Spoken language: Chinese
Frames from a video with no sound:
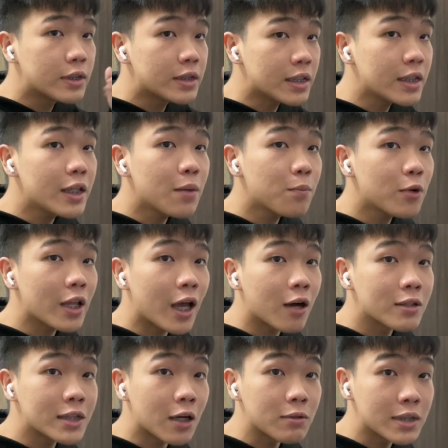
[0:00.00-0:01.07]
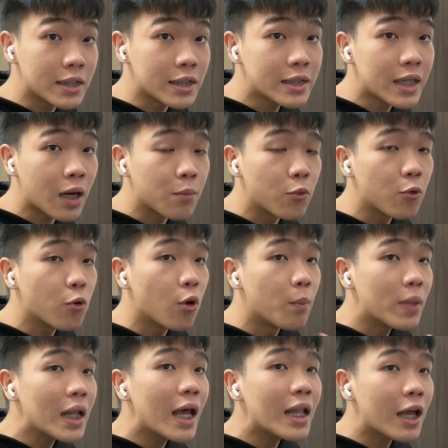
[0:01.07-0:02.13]
今天不聊早期项目，我
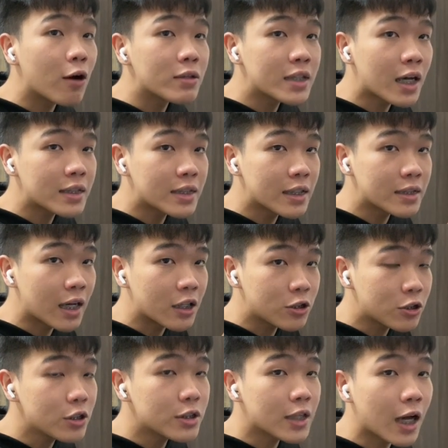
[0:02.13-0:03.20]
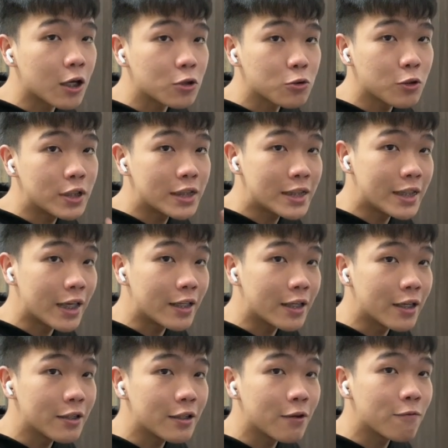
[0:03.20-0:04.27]
们来聊一下现在市场最前
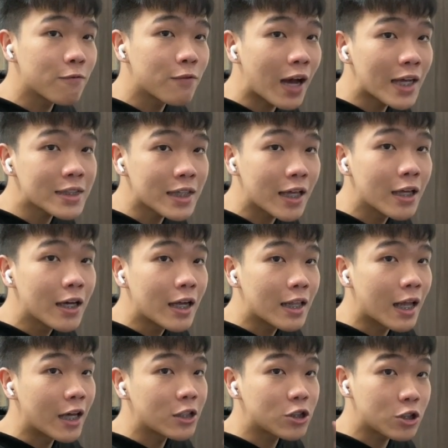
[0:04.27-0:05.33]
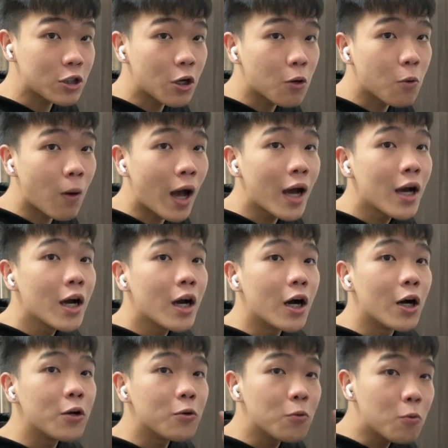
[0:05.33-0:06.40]
沿的发展，来吃个瓜。
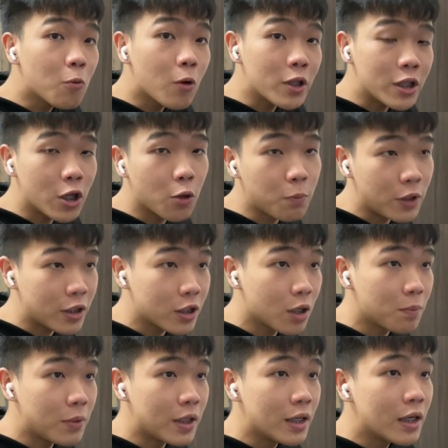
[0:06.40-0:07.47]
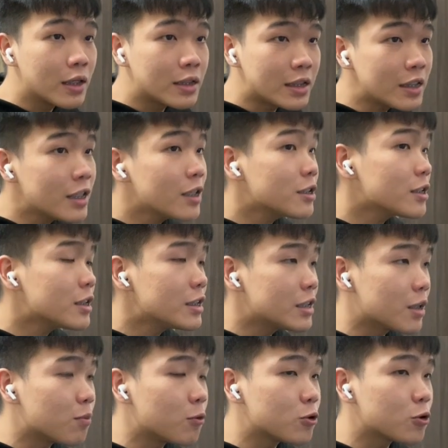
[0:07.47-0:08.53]
而如果你有比特币，今天这期
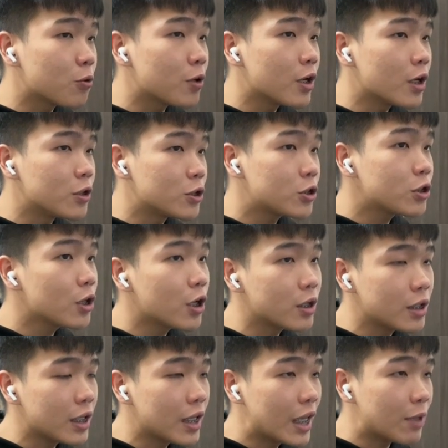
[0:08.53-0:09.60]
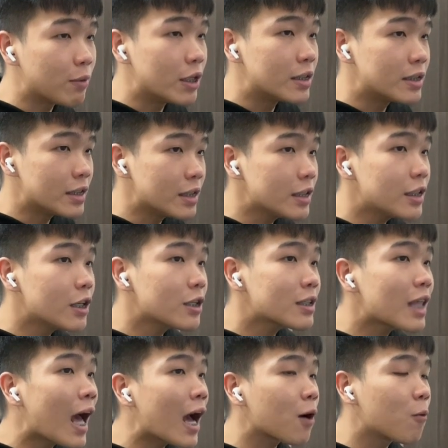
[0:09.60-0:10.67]
节目就会很适合你，因为今天
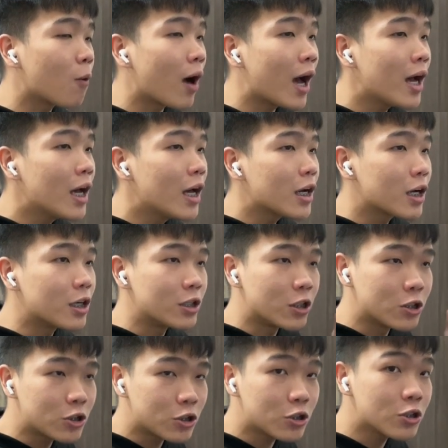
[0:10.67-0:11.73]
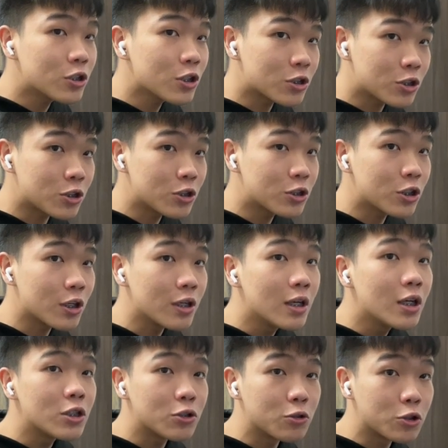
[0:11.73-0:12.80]
大瓜可能吃着吃着
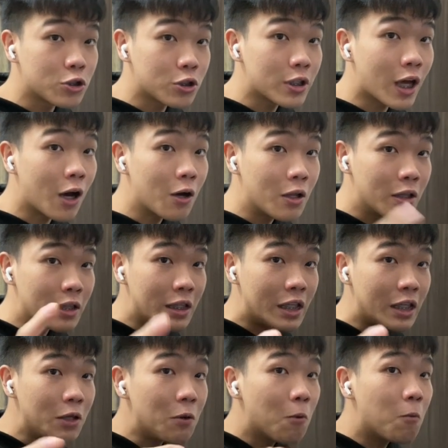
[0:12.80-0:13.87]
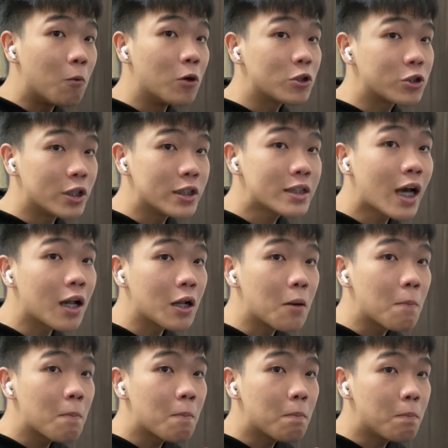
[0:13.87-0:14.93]
就吃到你我身上
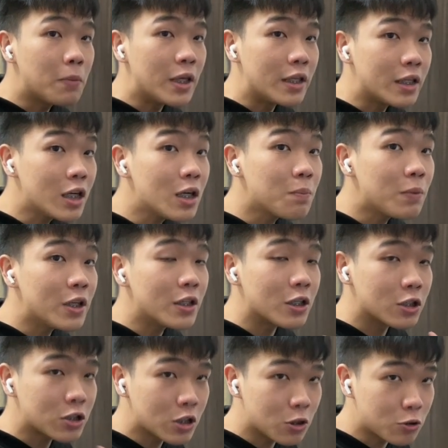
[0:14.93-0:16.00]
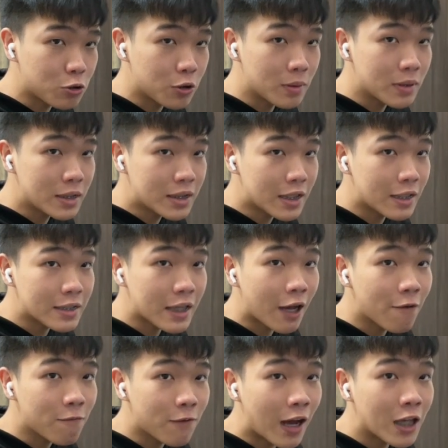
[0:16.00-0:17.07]
了。比特币的社群现
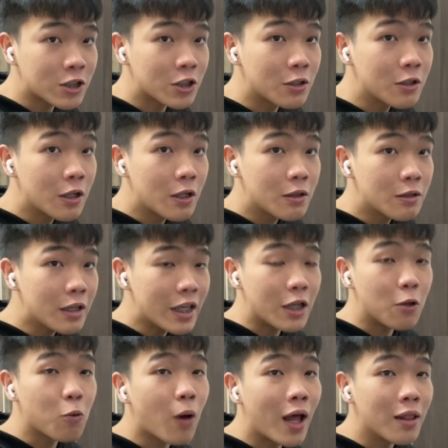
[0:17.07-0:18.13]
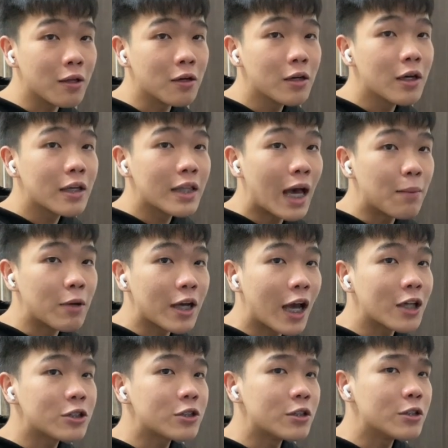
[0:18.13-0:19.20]
在发生内乱了，他们
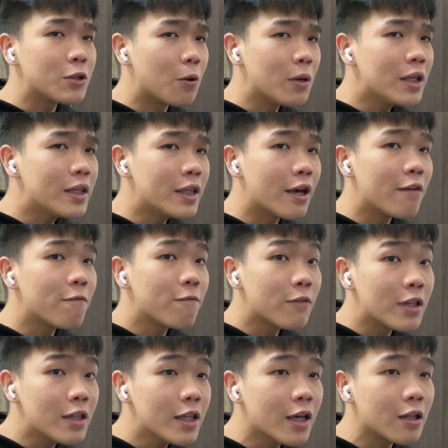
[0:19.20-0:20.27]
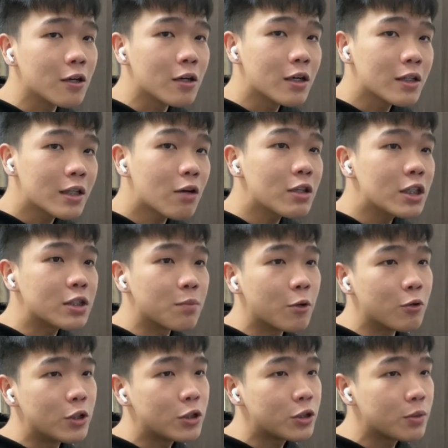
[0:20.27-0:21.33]
开始有一点分裂了，到底怎么
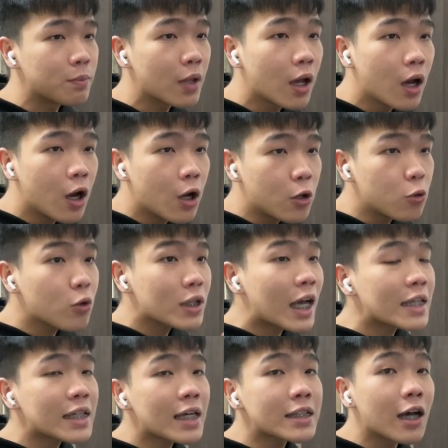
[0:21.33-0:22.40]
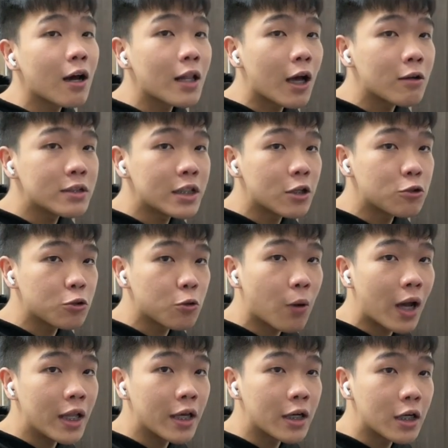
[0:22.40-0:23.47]
回事？如果大家想要了解区
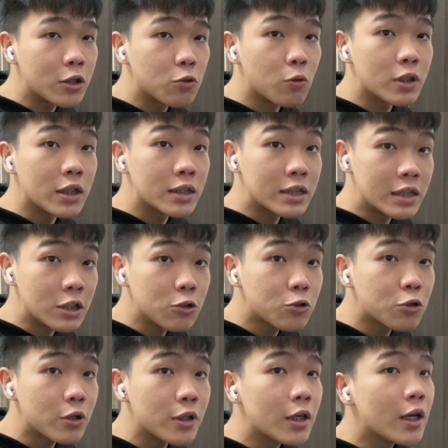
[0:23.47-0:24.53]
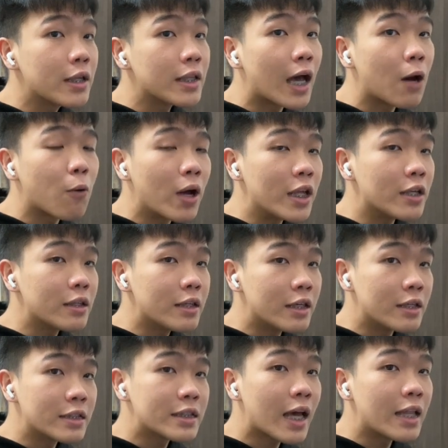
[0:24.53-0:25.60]
块链更多的资讯，那欢迎
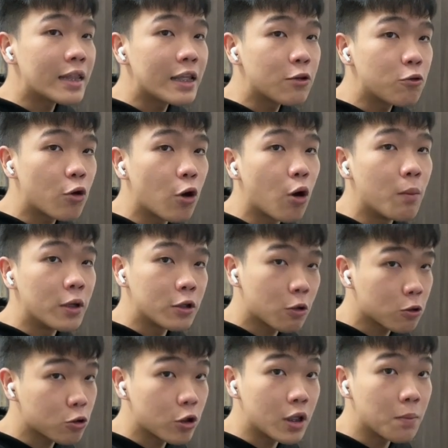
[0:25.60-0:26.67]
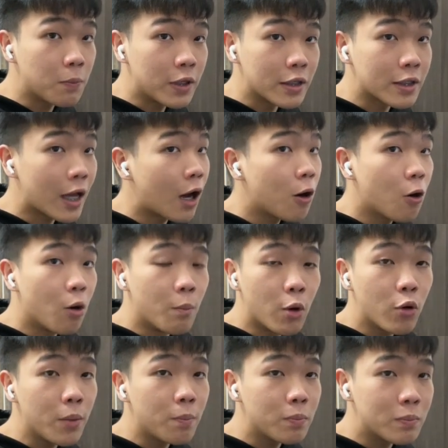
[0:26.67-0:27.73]
点赞订阅我们 Talkchain 的频道，我们
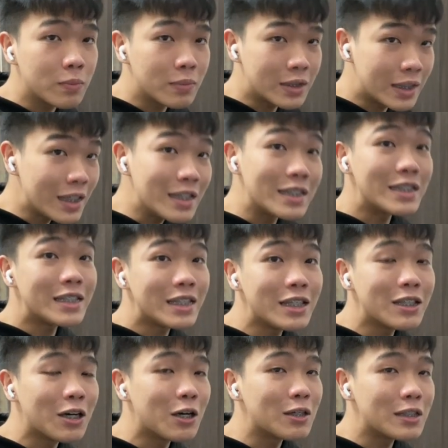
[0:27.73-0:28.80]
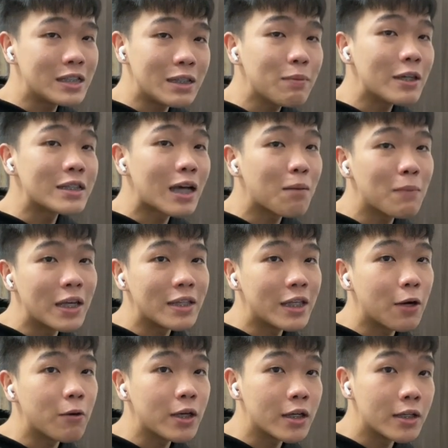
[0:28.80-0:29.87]
会定期的，基本上每
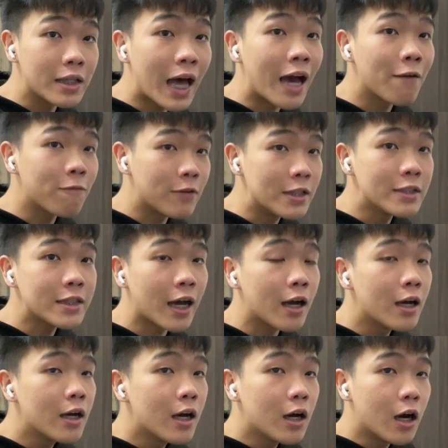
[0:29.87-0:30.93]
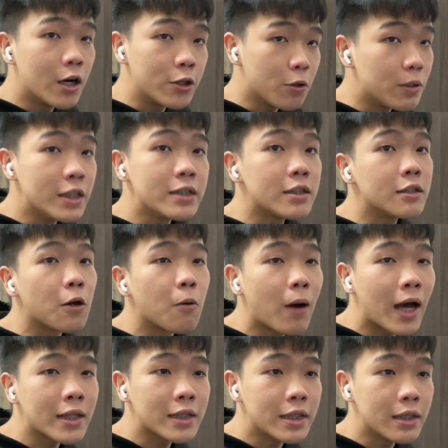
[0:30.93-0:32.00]
天会跟大家分享很有意思的
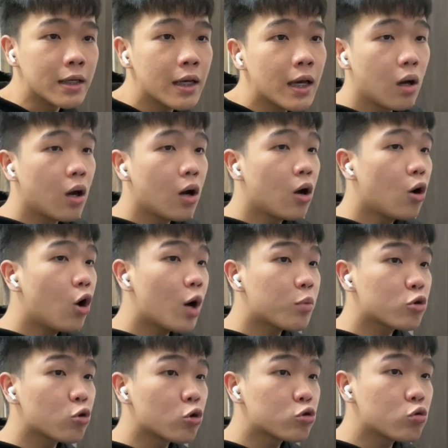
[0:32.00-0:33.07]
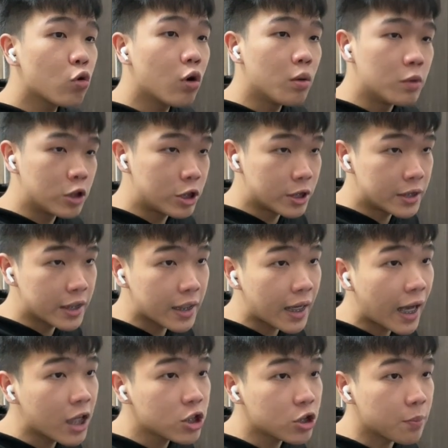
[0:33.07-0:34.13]
话题。话不多说，我们直接
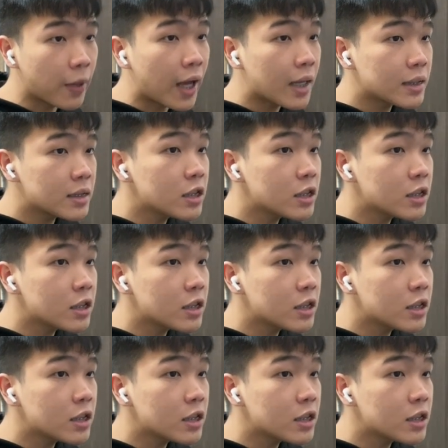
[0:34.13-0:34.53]
开始吧。